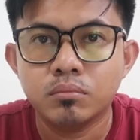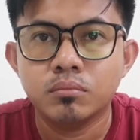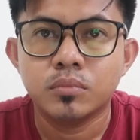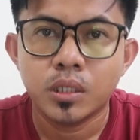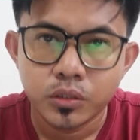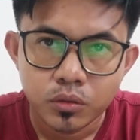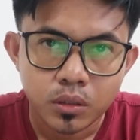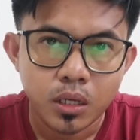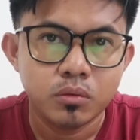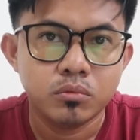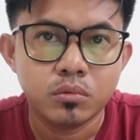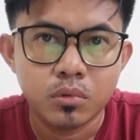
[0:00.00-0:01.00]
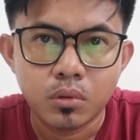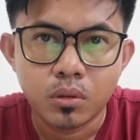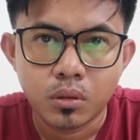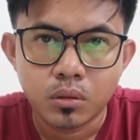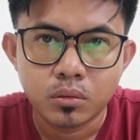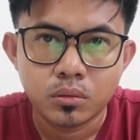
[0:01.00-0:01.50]
Melanjutkan untuk
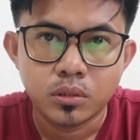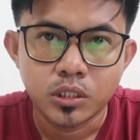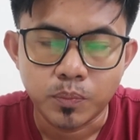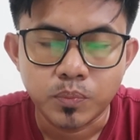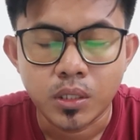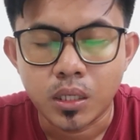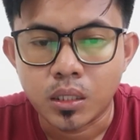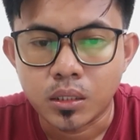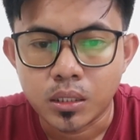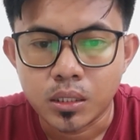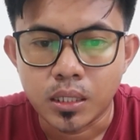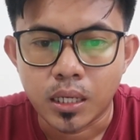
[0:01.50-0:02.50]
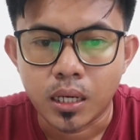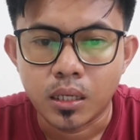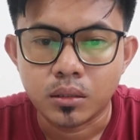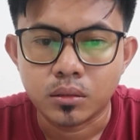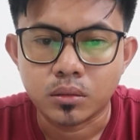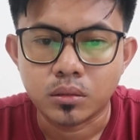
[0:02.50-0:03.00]
chapter ketiga,
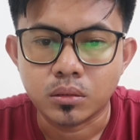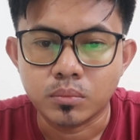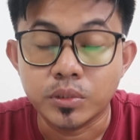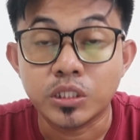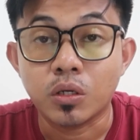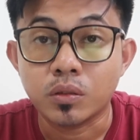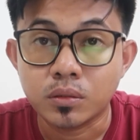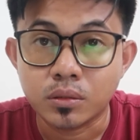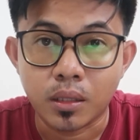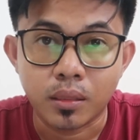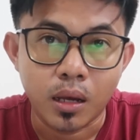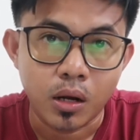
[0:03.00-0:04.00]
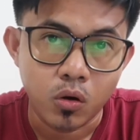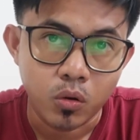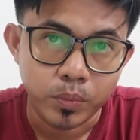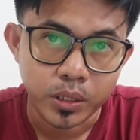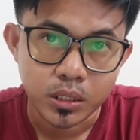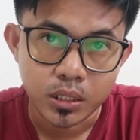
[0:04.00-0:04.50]
mitos tentang
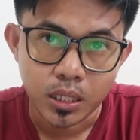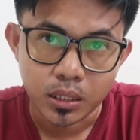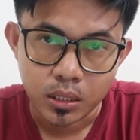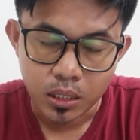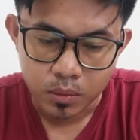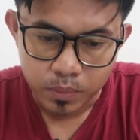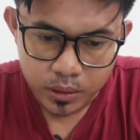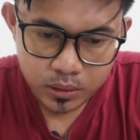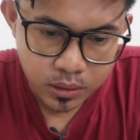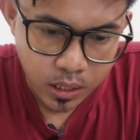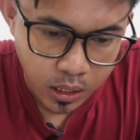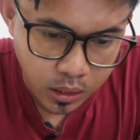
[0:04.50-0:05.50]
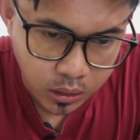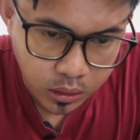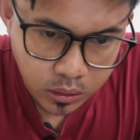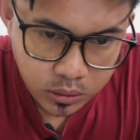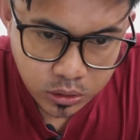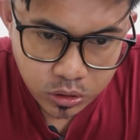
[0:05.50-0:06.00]
kopi ini tidak terlepas
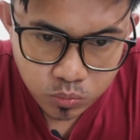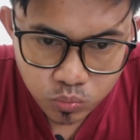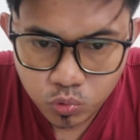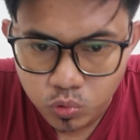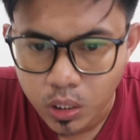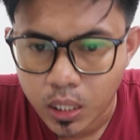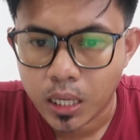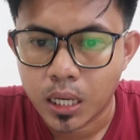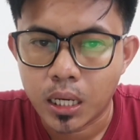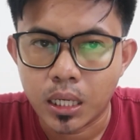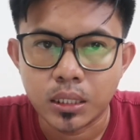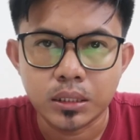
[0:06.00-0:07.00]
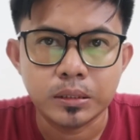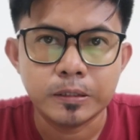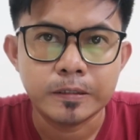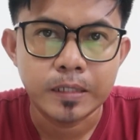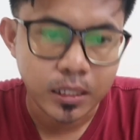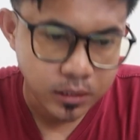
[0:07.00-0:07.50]
dari sebuah
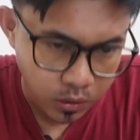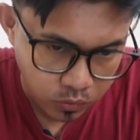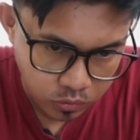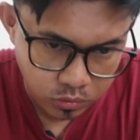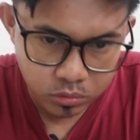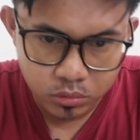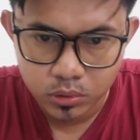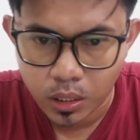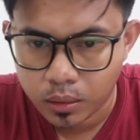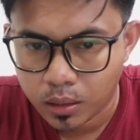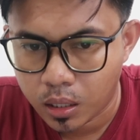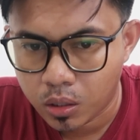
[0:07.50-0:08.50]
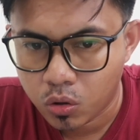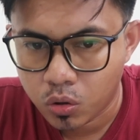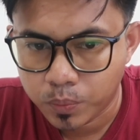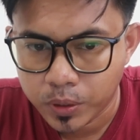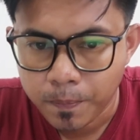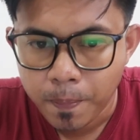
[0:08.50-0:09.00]
asal usul tentang
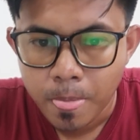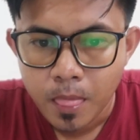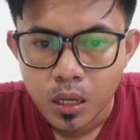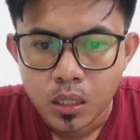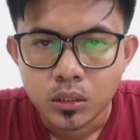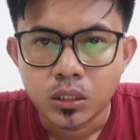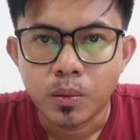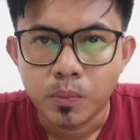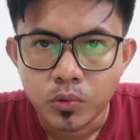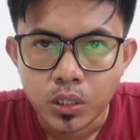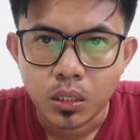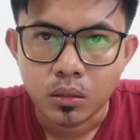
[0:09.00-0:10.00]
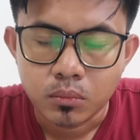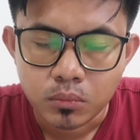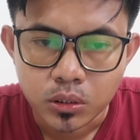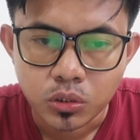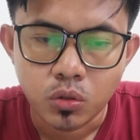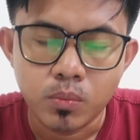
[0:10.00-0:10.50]
kopi siapapun yang
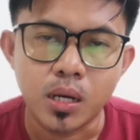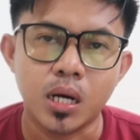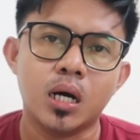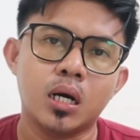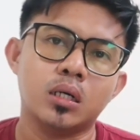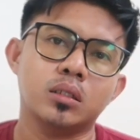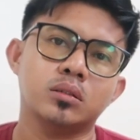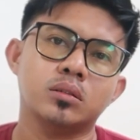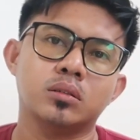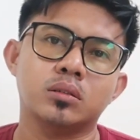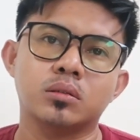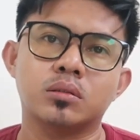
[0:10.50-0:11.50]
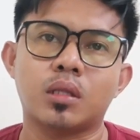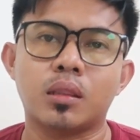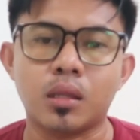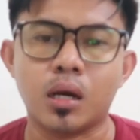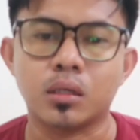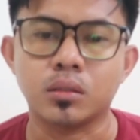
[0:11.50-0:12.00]
mencoba uh,
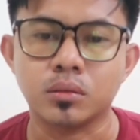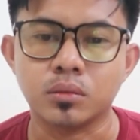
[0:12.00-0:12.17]
tentang